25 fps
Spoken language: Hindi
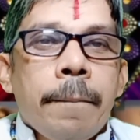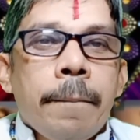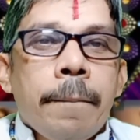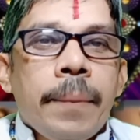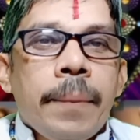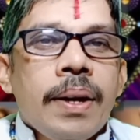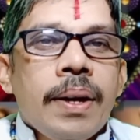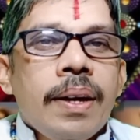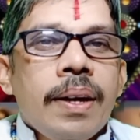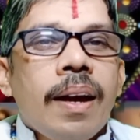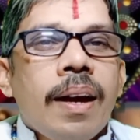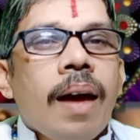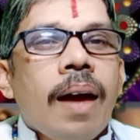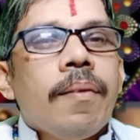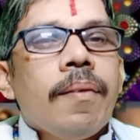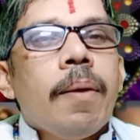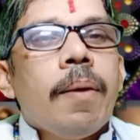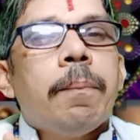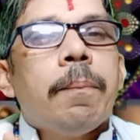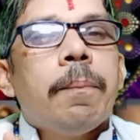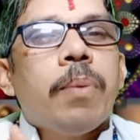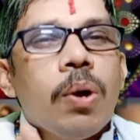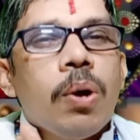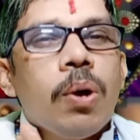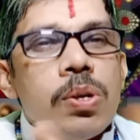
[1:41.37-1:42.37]
मेरे अलावा
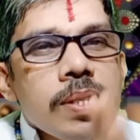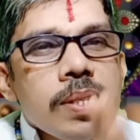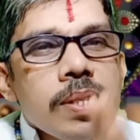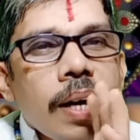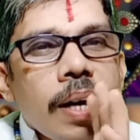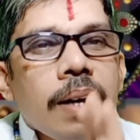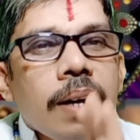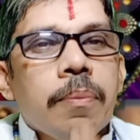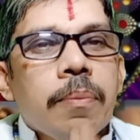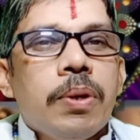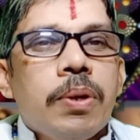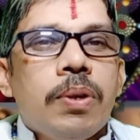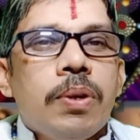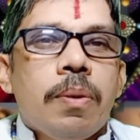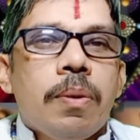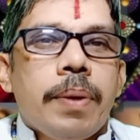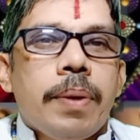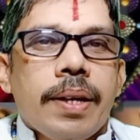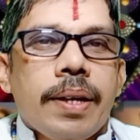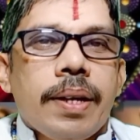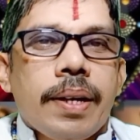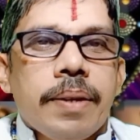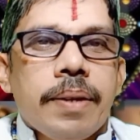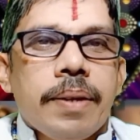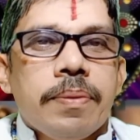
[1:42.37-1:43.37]
बहुत सारे वीडियो
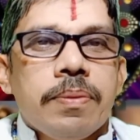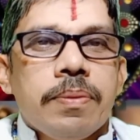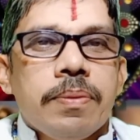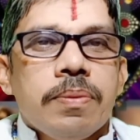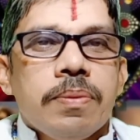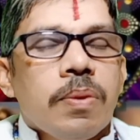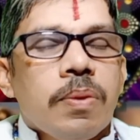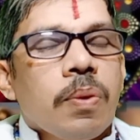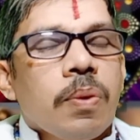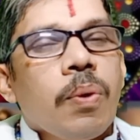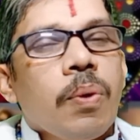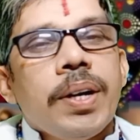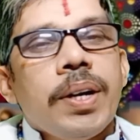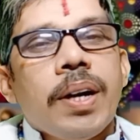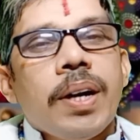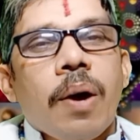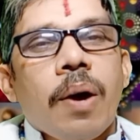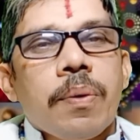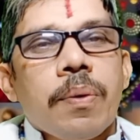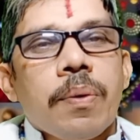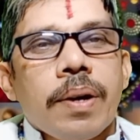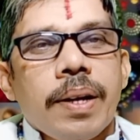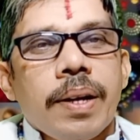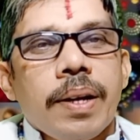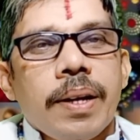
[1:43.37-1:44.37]
मिलेंगे कोई
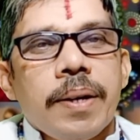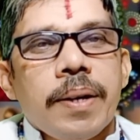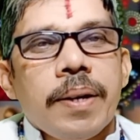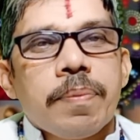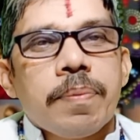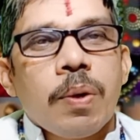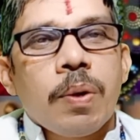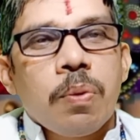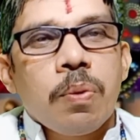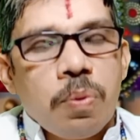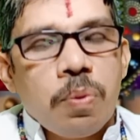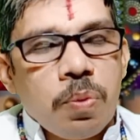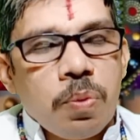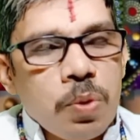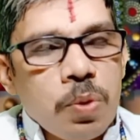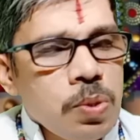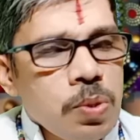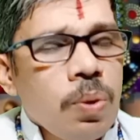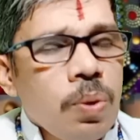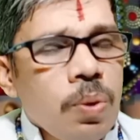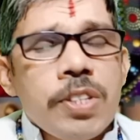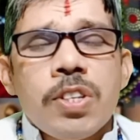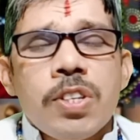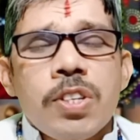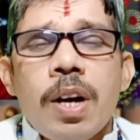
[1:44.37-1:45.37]
डाउट नहीं है कुछ
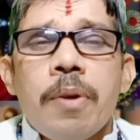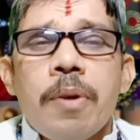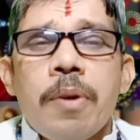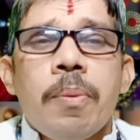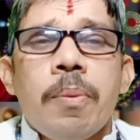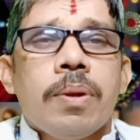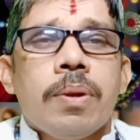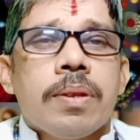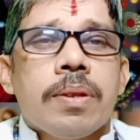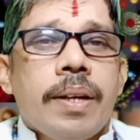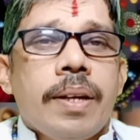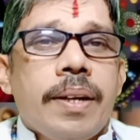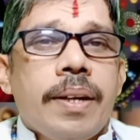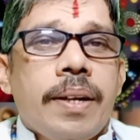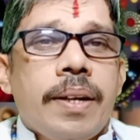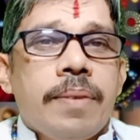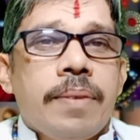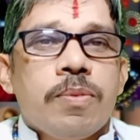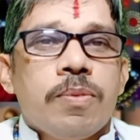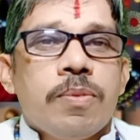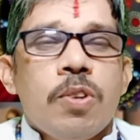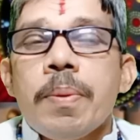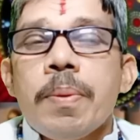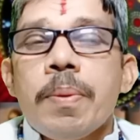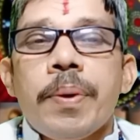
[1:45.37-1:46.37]
लोग अच्छा भी बोलते
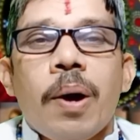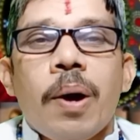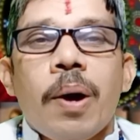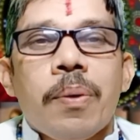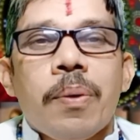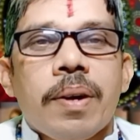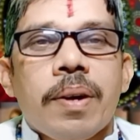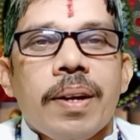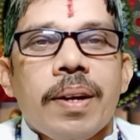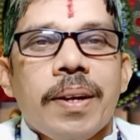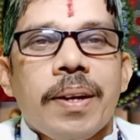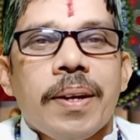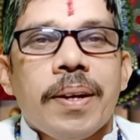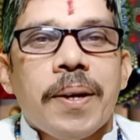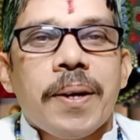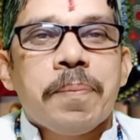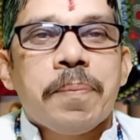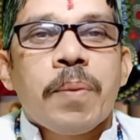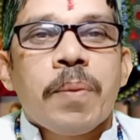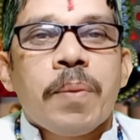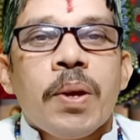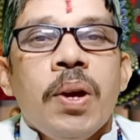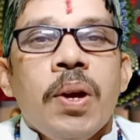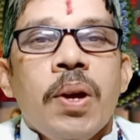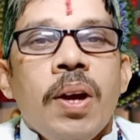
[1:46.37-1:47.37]
हैं इसमें भी डाउट नहीं है
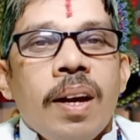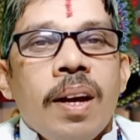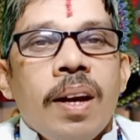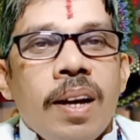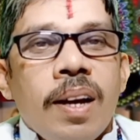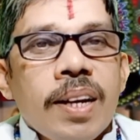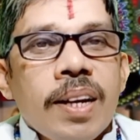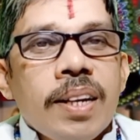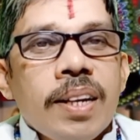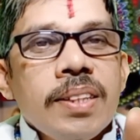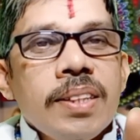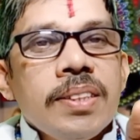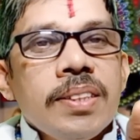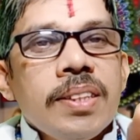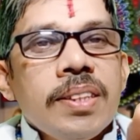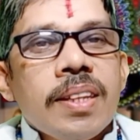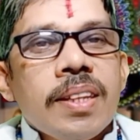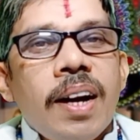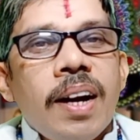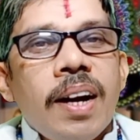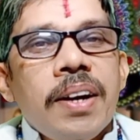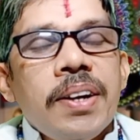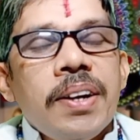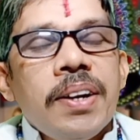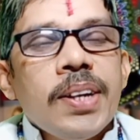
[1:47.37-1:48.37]
लेकिन
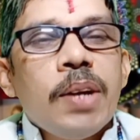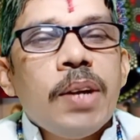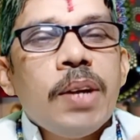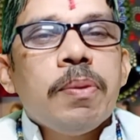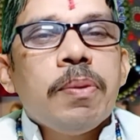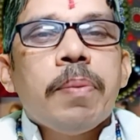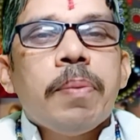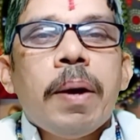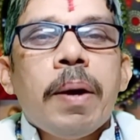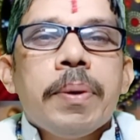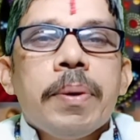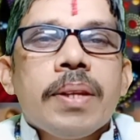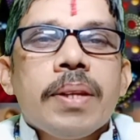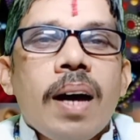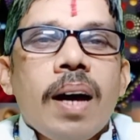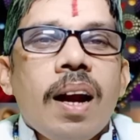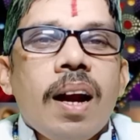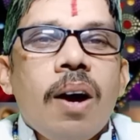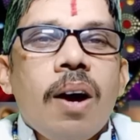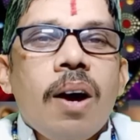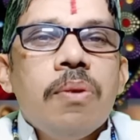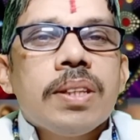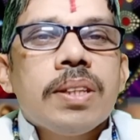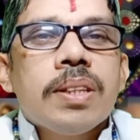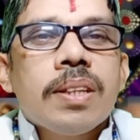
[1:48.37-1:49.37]
जितना डिटेल में मैं बता
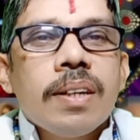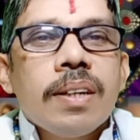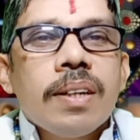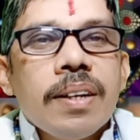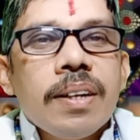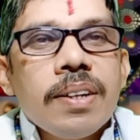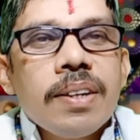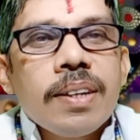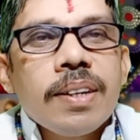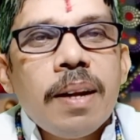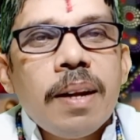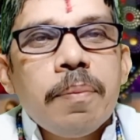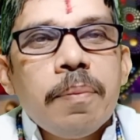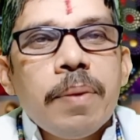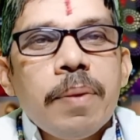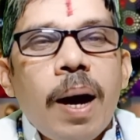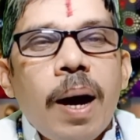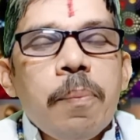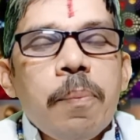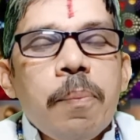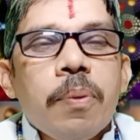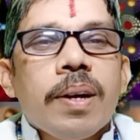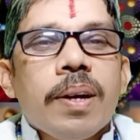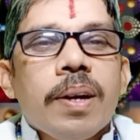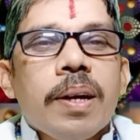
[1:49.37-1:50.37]
रहा हूँ इतना डिटेल में
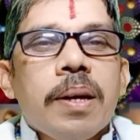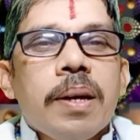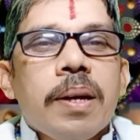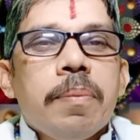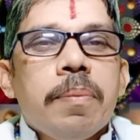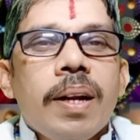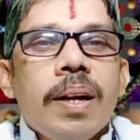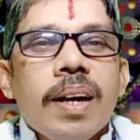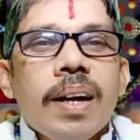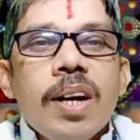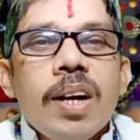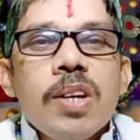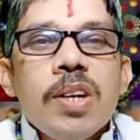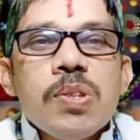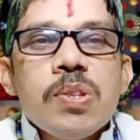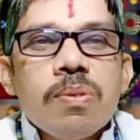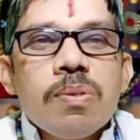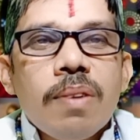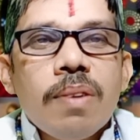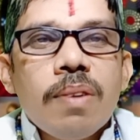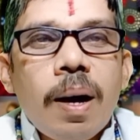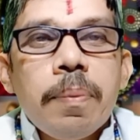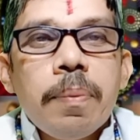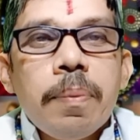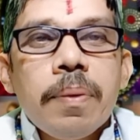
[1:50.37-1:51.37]
आपको नहीं मिलेगा
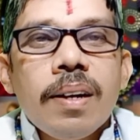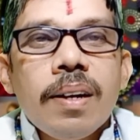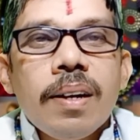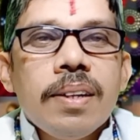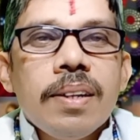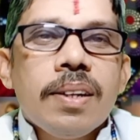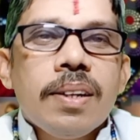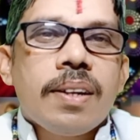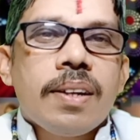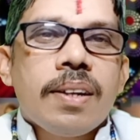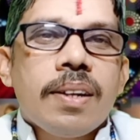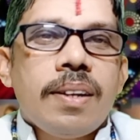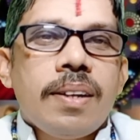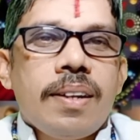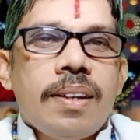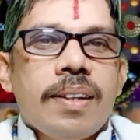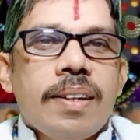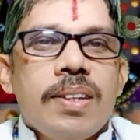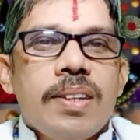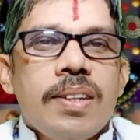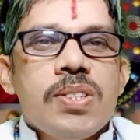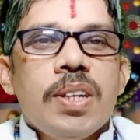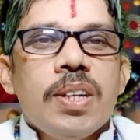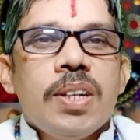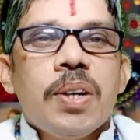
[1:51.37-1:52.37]
इसको आप लिख के रख
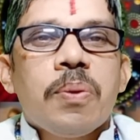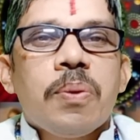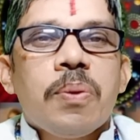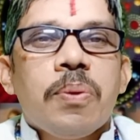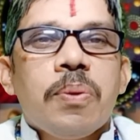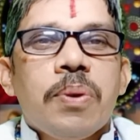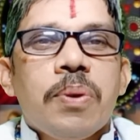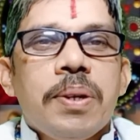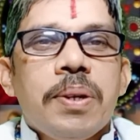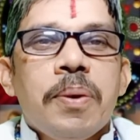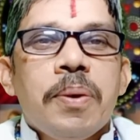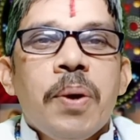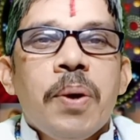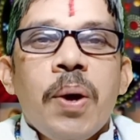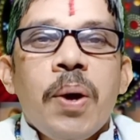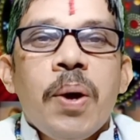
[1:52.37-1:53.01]
लीजिए अगर कोई